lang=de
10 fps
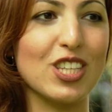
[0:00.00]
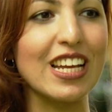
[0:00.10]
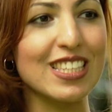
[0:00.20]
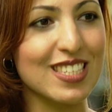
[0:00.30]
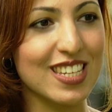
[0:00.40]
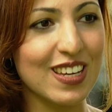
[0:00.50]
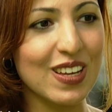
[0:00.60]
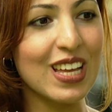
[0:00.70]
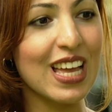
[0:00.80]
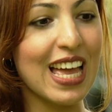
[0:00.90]
Stadt
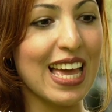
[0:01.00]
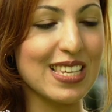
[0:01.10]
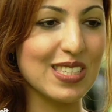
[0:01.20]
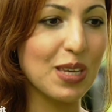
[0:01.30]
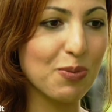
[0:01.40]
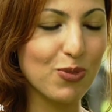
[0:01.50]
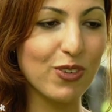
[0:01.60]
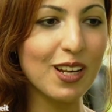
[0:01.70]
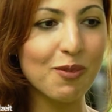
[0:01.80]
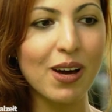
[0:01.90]
sehr. Es gibt
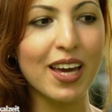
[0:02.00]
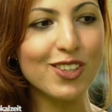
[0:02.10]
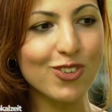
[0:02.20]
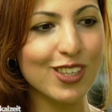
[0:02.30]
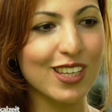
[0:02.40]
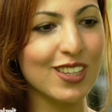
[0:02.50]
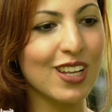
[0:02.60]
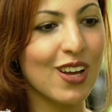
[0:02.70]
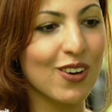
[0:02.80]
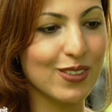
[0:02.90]
viele
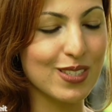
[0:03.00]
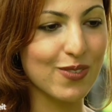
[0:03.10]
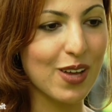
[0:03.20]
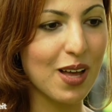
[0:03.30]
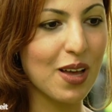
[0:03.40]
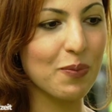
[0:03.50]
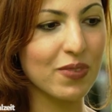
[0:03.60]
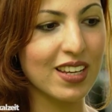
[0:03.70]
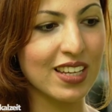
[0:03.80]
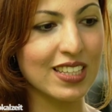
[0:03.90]
Meinungen und zwar
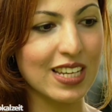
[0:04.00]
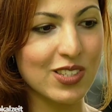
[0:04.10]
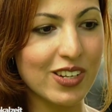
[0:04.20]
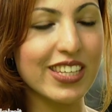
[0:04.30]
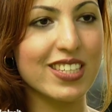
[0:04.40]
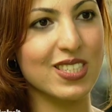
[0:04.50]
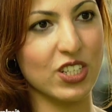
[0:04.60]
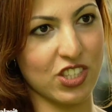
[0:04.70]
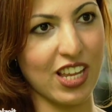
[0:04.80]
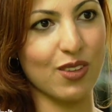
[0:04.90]
äh, natürlich ist
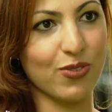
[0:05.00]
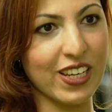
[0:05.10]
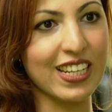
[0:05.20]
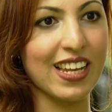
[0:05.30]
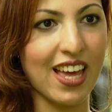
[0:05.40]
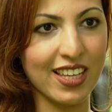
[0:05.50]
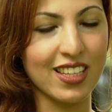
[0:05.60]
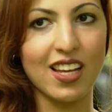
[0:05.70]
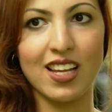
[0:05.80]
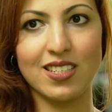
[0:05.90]
die Stadt viel
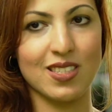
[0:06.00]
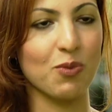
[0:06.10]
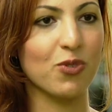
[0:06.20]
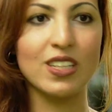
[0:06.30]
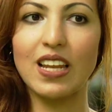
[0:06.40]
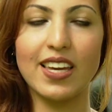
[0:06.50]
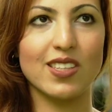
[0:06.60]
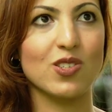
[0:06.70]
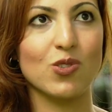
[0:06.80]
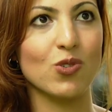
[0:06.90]
kleiner als im
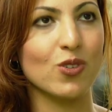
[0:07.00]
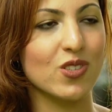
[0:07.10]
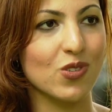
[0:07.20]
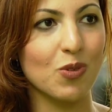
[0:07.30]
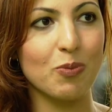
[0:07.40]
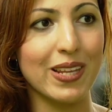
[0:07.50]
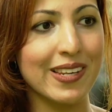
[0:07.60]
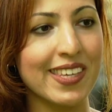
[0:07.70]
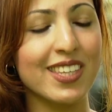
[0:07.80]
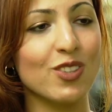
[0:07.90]
Vergleich zu, zu
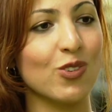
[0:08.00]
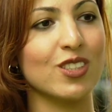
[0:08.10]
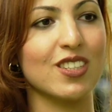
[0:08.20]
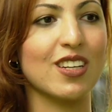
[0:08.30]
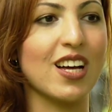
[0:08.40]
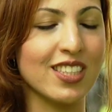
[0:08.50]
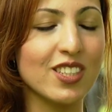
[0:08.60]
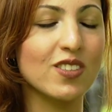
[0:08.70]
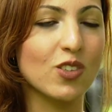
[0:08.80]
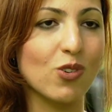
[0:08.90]
Berlin oder
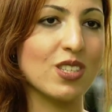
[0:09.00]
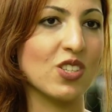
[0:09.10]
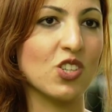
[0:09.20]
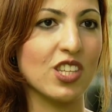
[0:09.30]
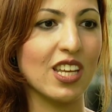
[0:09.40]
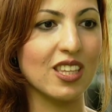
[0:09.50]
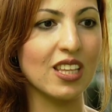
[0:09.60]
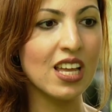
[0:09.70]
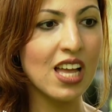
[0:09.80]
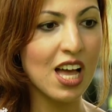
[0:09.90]
anderen großen
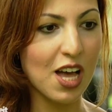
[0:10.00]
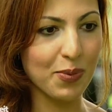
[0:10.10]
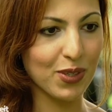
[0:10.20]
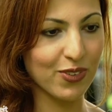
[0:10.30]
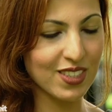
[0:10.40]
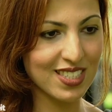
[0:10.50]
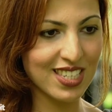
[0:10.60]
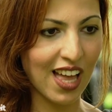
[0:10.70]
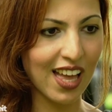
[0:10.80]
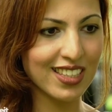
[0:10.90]
Städten. Aber ich finde,
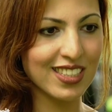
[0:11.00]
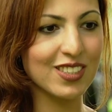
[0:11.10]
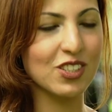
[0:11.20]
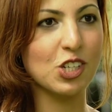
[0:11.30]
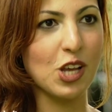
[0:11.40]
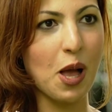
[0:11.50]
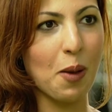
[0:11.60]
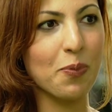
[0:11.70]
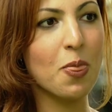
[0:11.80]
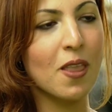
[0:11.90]
sie hat ihren
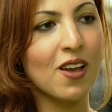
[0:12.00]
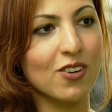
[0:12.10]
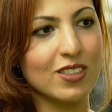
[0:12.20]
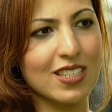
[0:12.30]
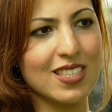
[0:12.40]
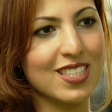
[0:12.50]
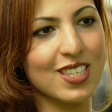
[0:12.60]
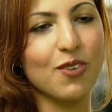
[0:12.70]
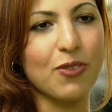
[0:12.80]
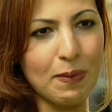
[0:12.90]
Charme und das
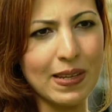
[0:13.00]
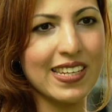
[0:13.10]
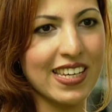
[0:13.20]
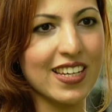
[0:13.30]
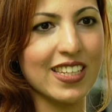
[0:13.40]
ist sehr familiär